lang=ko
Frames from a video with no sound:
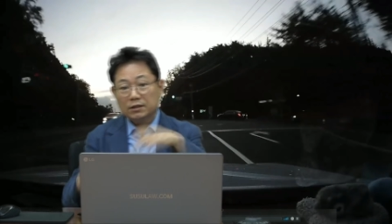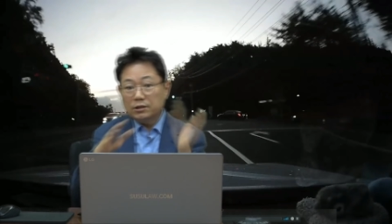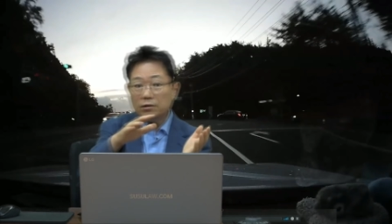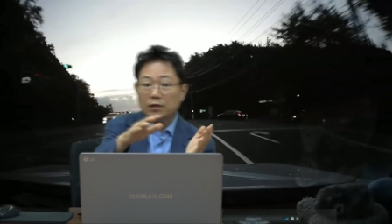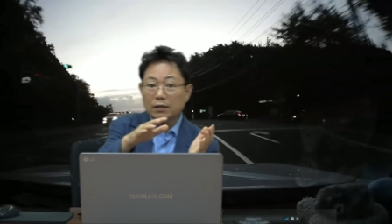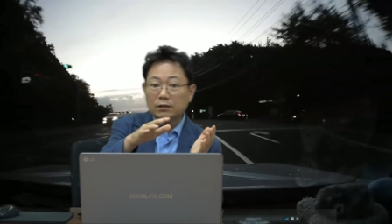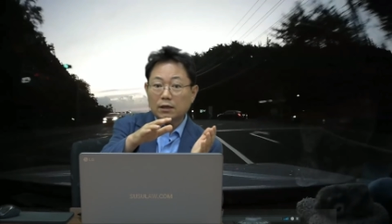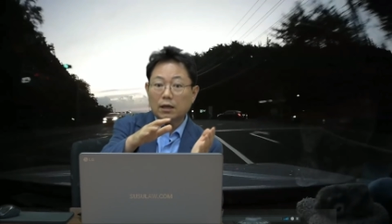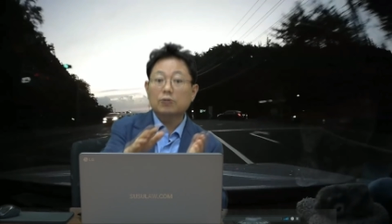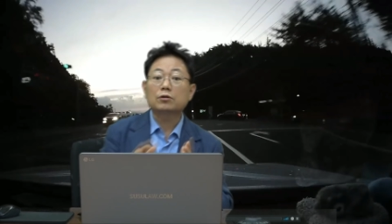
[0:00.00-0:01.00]

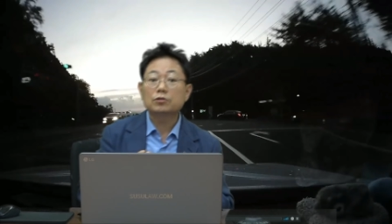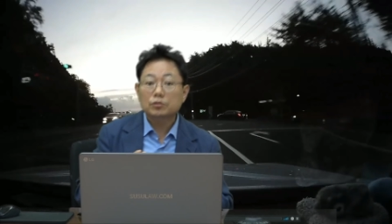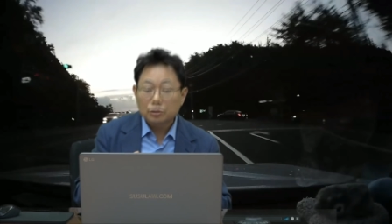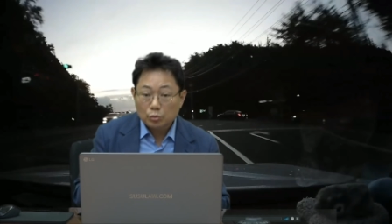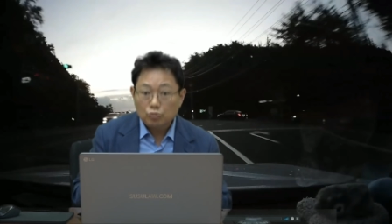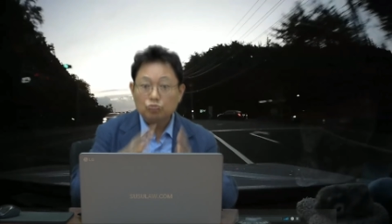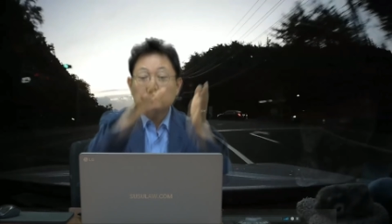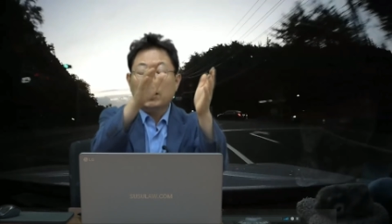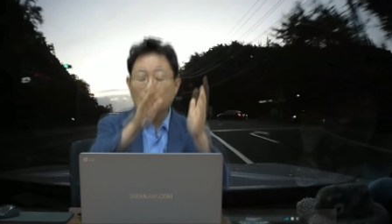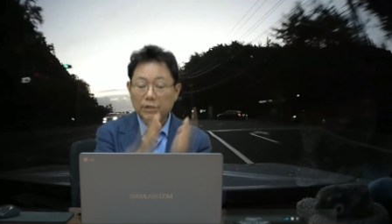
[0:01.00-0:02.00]
들어갔다가 그럼 그, 그 속도로
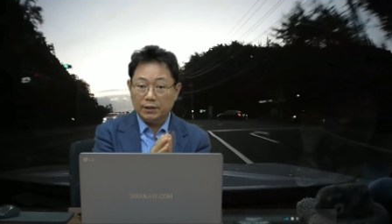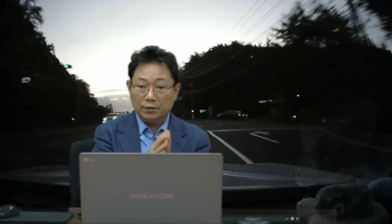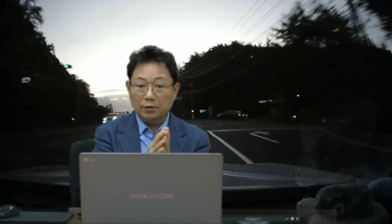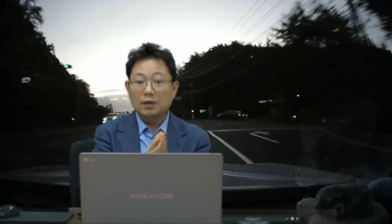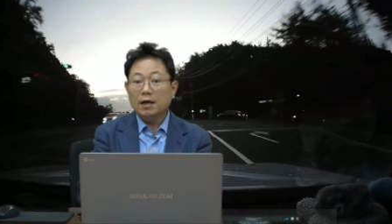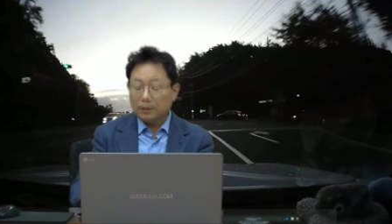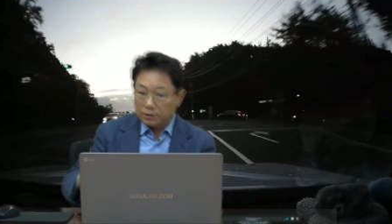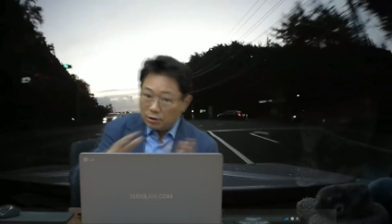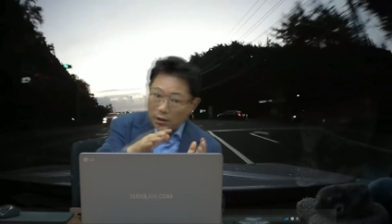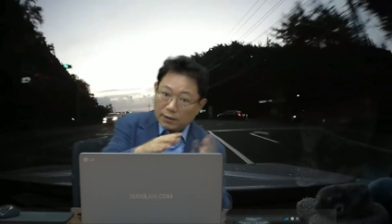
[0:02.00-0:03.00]
쭉 가면 돼요.
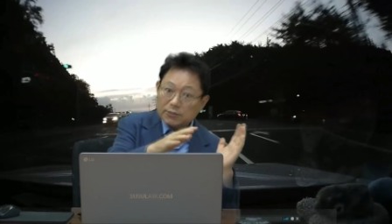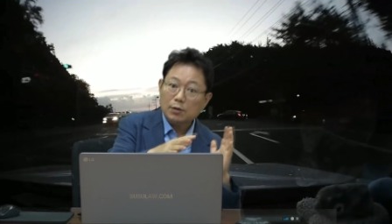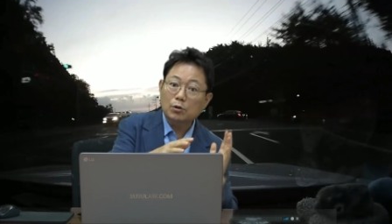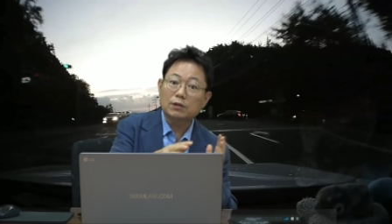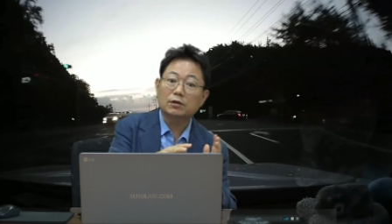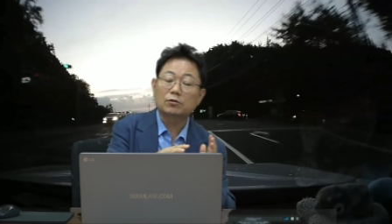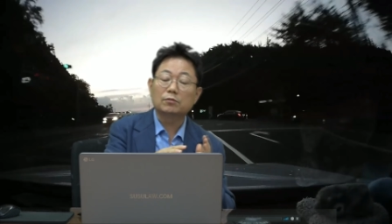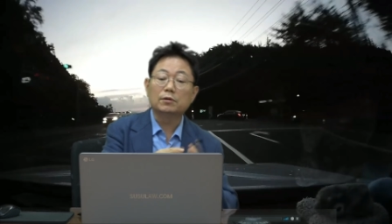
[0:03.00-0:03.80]
들어가다 사고 났다